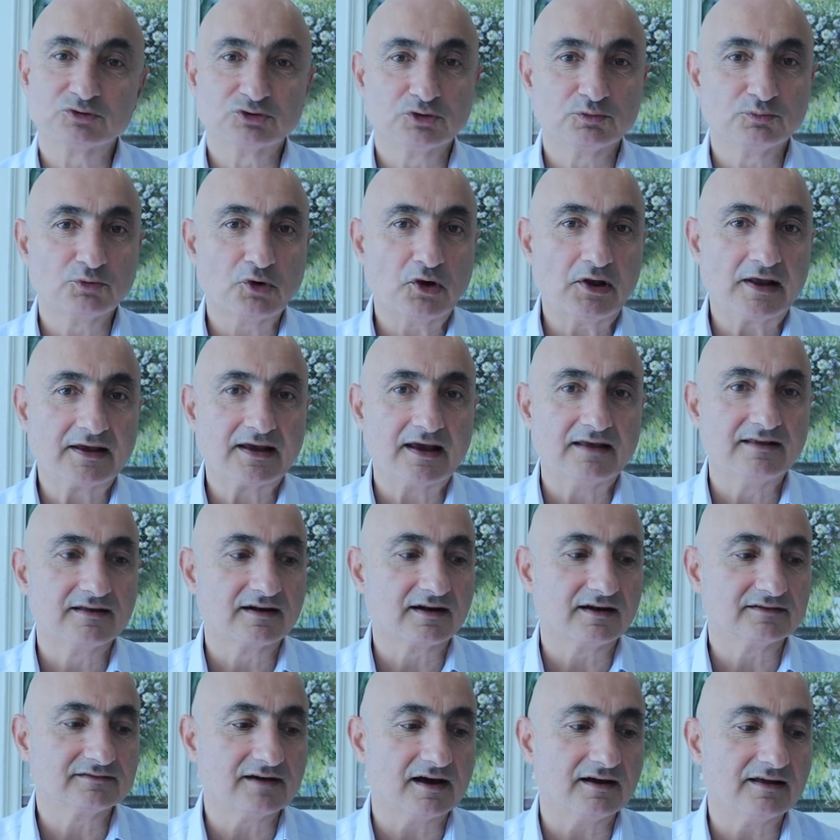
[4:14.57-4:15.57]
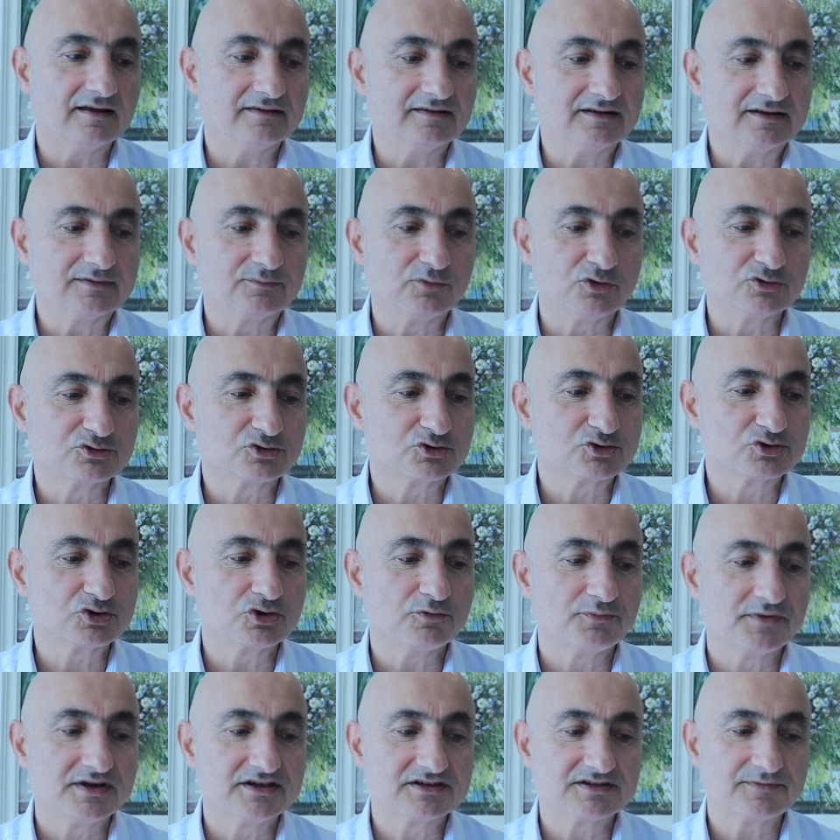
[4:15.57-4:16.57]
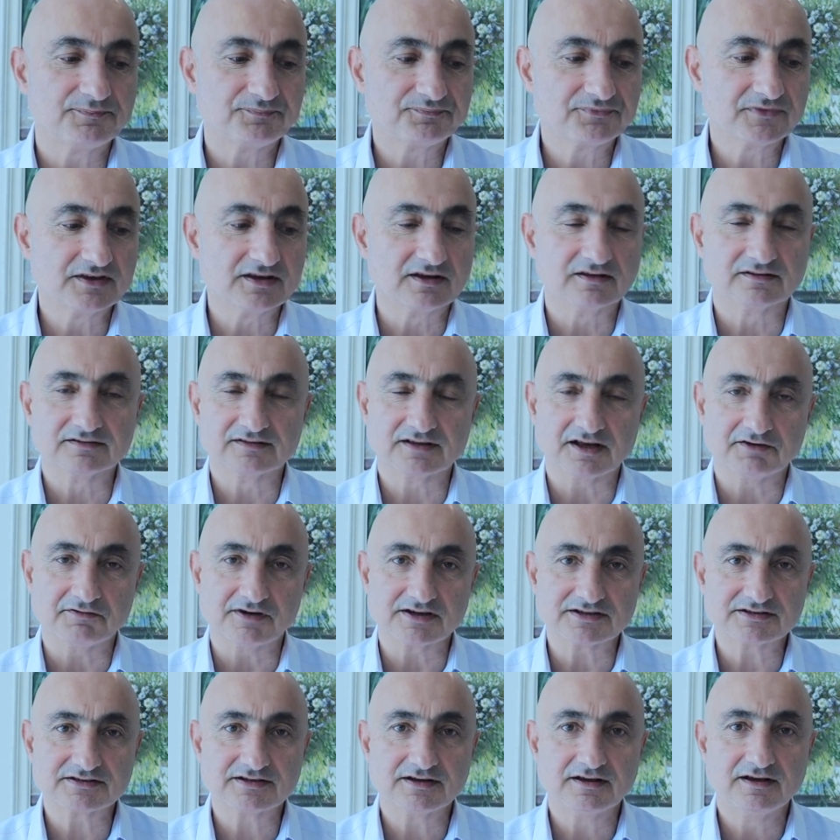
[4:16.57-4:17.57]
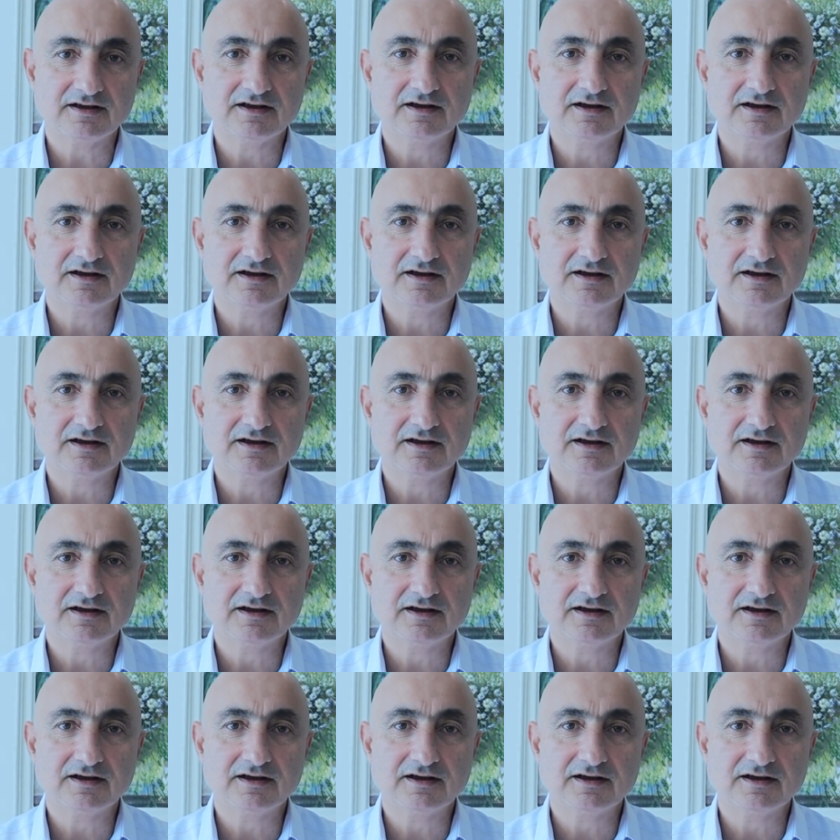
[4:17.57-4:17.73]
Bunun böyle gelir adaletini bozucu bir yanı da var.